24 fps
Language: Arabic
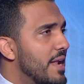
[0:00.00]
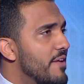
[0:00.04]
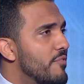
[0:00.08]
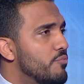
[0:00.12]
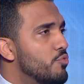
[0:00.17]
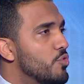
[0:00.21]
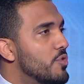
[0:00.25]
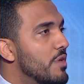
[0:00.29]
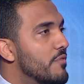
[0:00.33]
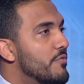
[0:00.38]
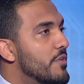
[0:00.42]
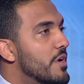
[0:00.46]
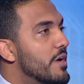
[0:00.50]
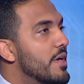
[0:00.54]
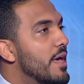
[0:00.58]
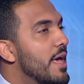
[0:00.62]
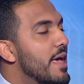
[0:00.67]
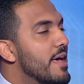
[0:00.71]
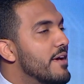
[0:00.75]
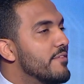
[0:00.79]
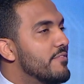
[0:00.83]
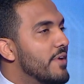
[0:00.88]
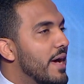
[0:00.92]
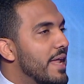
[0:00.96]
في بطوله افريقيا
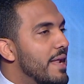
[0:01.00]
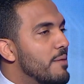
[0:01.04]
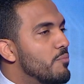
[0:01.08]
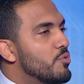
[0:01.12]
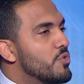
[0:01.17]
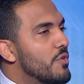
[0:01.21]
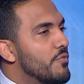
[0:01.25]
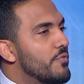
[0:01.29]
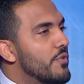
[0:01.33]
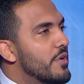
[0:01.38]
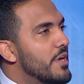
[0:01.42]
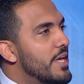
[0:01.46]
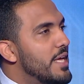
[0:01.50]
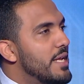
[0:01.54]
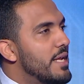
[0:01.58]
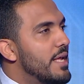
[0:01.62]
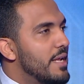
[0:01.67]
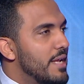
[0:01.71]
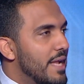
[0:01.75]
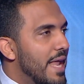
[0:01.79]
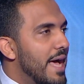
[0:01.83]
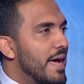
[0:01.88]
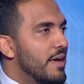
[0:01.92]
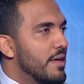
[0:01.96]
فخلينا متفقين
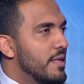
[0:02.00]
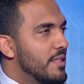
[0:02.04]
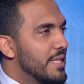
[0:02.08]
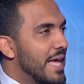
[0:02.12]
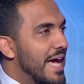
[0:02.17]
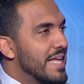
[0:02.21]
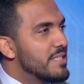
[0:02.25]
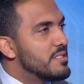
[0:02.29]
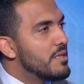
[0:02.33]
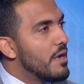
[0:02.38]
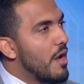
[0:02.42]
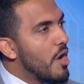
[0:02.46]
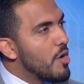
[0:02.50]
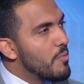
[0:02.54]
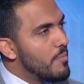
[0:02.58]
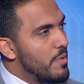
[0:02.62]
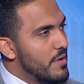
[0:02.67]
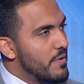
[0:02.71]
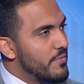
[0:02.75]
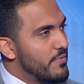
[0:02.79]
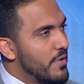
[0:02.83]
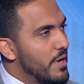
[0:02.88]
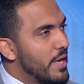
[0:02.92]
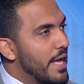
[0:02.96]
ان لا التحدي
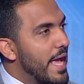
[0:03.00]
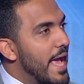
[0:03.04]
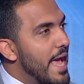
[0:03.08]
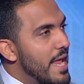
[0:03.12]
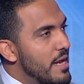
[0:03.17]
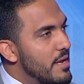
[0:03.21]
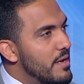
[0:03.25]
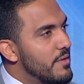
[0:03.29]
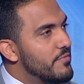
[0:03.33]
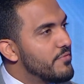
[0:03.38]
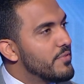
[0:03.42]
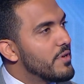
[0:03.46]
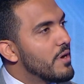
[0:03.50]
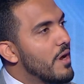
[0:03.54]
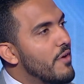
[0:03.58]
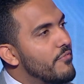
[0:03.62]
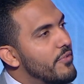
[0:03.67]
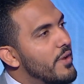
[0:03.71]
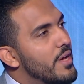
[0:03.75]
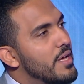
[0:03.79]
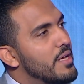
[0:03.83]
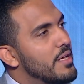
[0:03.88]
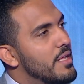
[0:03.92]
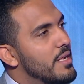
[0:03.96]
الاكبر في كان في
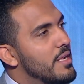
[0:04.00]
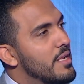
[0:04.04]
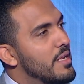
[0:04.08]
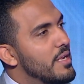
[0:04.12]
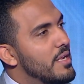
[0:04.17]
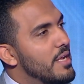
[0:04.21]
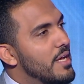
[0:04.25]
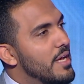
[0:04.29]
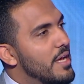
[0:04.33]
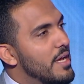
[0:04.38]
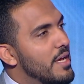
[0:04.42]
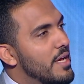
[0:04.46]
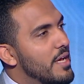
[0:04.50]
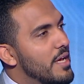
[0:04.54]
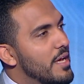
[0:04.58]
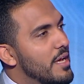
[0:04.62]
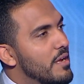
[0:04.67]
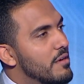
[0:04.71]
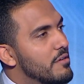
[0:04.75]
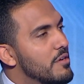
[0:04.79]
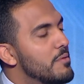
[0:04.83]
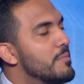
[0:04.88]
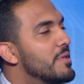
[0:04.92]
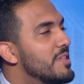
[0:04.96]
رفع
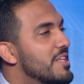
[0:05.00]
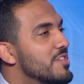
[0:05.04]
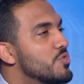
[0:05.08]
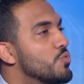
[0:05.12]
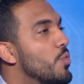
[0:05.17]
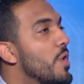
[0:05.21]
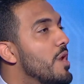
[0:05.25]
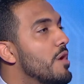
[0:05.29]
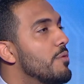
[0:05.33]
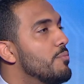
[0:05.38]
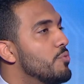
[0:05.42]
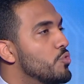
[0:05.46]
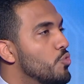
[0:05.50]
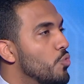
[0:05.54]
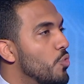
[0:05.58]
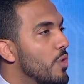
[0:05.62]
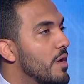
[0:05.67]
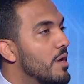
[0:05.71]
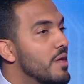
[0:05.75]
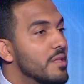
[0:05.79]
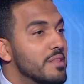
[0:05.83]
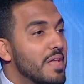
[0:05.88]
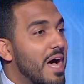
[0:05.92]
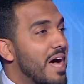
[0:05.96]
آه، القيمه التسويقيه للبطوله
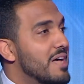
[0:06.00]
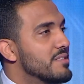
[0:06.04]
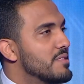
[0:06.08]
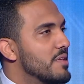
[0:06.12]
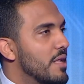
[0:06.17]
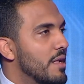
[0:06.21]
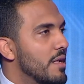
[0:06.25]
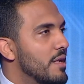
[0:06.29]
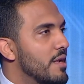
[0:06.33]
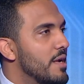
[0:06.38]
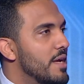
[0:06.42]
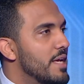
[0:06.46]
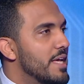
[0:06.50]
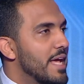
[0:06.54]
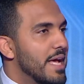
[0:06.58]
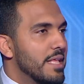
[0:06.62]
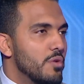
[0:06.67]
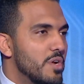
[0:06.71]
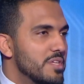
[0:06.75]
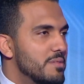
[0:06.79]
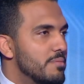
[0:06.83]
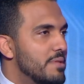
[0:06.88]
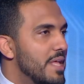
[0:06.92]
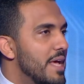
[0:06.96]
صح. ده حصل يعني
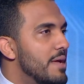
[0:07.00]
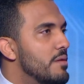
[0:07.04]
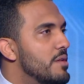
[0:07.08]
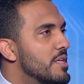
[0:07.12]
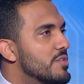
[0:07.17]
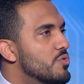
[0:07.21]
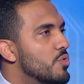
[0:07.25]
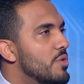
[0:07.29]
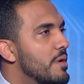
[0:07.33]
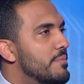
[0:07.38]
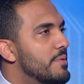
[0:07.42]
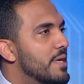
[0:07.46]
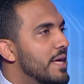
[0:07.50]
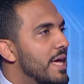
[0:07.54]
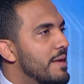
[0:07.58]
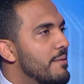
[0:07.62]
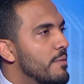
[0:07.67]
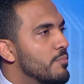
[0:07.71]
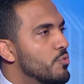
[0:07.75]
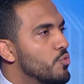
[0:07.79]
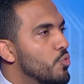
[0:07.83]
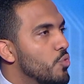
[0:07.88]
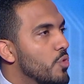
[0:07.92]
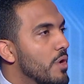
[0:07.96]
دلوقتي بتلاقي الناس كلها بتتكلم
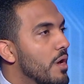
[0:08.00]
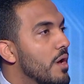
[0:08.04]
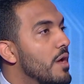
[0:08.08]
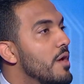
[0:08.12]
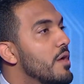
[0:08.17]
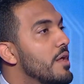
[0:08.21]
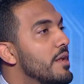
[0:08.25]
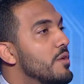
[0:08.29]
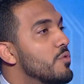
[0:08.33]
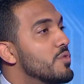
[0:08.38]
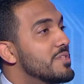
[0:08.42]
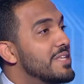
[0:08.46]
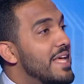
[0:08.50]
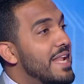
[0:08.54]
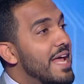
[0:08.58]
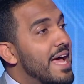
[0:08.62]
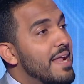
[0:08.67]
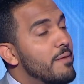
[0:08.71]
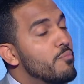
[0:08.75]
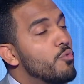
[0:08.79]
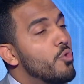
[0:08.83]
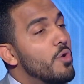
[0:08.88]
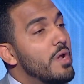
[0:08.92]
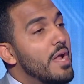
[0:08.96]
على البطوله ان وسائل
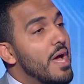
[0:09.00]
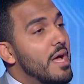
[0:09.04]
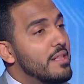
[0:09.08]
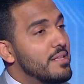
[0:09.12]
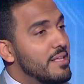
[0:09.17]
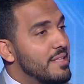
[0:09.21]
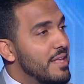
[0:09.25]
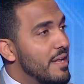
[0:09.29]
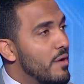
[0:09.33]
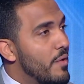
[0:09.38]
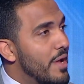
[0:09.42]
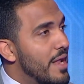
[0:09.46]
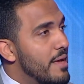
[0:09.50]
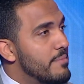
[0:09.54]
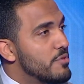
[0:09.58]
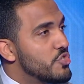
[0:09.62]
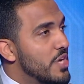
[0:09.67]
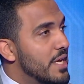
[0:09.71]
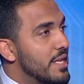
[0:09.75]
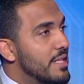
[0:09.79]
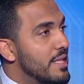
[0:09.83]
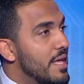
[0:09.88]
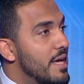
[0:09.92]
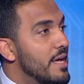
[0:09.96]
الاعلام كلها تتناولها
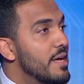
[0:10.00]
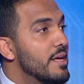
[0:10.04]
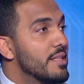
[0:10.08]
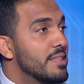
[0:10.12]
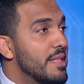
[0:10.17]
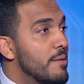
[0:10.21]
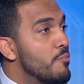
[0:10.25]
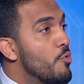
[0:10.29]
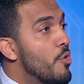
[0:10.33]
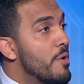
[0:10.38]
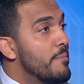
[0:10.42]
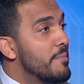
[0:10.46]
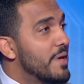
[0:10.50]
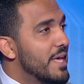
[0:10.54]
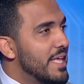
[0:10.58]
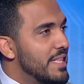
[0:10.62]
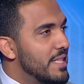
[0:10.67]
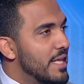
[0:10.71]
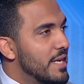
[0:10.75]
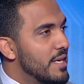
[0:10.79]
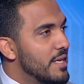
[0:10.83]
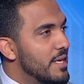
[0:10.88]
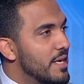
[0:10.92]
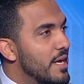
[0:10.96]
بالشكل ده ده مهم
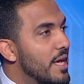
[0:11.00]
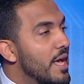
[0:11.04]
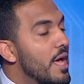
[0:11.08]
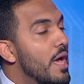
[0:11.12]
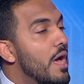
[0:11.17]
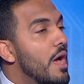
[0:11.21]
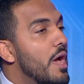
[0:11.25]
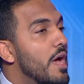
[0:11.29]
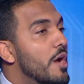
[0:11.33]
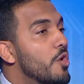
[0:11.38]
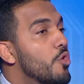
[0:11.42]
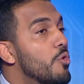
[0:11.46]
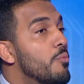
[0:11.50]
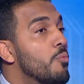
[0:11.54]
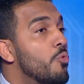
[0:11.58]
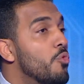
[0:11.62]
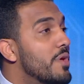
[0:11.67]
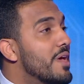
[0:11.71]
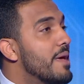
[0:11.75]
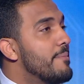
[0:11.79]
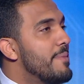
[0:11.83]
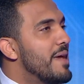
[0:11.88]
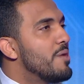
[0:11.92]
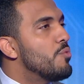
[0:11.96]
جدا م.
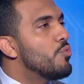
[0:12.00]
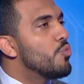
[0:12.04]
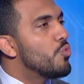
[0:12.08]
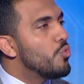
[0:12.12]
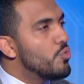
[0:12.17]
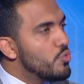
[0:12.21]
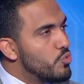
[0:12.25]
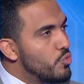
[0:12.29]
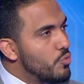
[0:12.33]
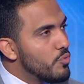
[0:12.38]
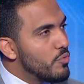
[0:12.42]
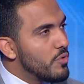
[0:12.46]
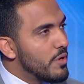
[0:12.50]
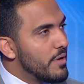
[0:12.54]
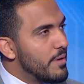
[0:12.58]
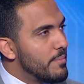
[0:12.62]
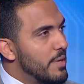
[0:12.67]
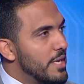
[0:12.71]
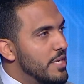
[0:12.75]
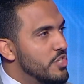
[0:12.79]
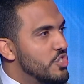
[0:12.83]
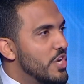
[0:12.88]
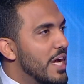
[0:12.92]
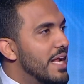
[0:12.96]
الجمهور كمان وجوده
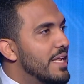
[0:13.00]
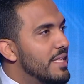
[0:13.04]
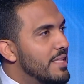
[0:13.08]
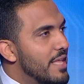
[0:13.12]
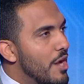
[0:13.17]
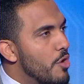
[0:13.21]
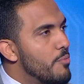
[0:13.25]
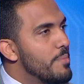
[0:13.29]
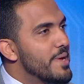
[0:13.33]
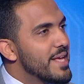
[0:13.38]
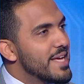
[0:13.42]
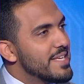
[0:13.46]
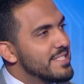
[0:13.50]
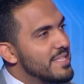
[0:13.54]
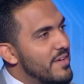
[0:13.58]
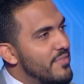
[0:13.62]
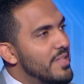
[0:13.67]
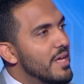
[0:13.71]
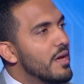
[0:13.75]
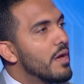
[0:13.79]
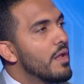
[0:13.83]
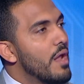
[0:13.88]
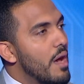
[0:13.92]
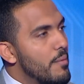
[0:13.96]
بالشكل ده وبالكثافه
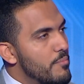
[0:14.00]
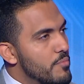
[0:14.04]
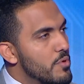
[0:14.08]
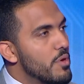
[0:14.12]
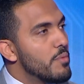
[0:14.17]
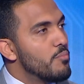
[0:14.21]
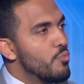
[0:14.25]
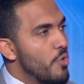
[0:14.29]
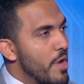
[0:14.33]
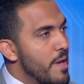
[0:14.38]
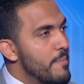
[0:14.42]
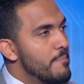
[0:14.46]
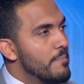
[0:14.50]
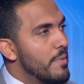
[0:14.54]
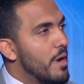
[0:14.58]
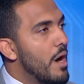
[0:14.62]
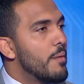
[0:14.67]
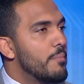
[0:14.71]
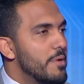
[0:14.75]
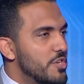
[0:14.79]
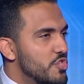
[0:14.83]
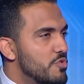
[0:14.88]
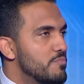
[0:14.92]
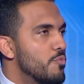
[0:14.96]
ده كان امر مهم
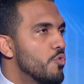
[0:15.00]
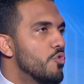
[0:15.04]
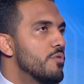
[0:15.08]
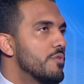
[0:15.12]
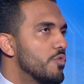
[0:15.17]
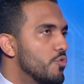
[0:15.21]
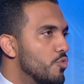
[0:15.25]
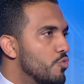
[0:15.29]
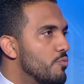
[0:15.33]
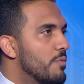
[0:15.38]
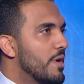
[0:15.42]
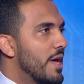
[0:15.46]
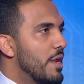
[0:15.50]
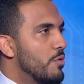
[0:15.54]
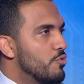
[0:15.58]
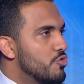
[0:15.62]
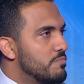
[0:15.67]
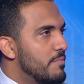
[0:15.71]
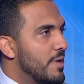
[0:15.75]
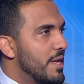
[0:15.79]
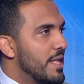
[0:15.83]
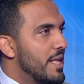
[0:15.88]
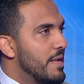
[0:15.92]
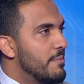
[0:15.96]
اه ماشي ممكن يكونوا ما
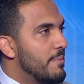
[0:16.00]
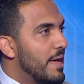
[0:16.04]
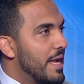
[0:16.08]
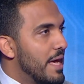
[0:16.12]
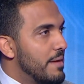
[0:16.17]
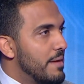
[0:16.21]
كانوش مالين الملعب